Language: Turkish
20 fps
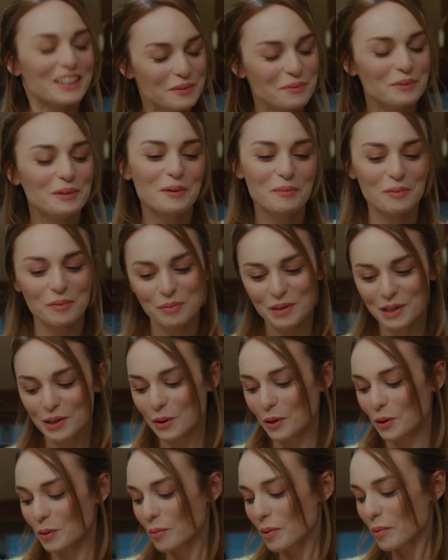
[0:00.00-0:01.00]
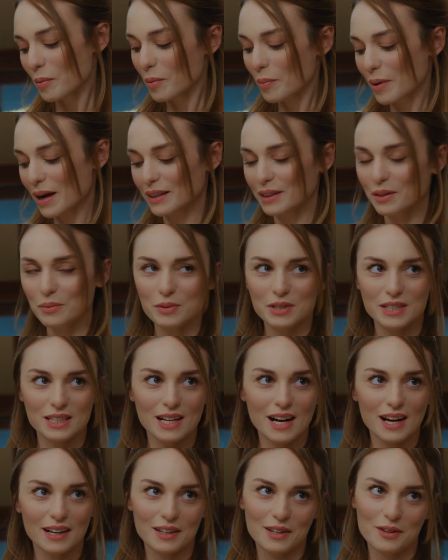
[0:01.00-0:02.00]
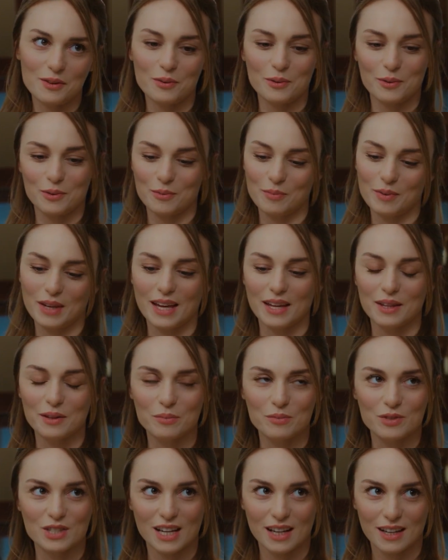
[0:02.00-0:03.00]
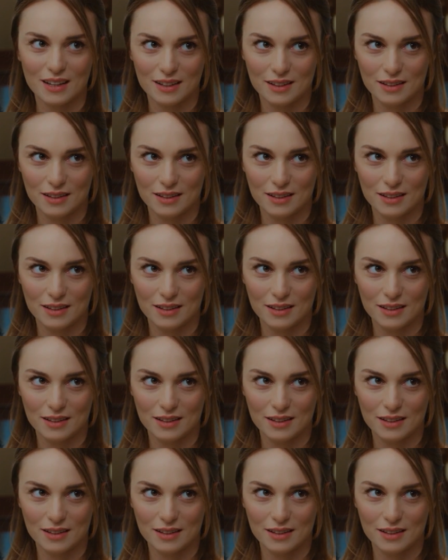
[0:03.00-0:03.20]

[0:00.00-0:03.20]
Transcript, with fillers: Tabii tabii biliyorum ama ben de bir şeyler deniyorum kendimce.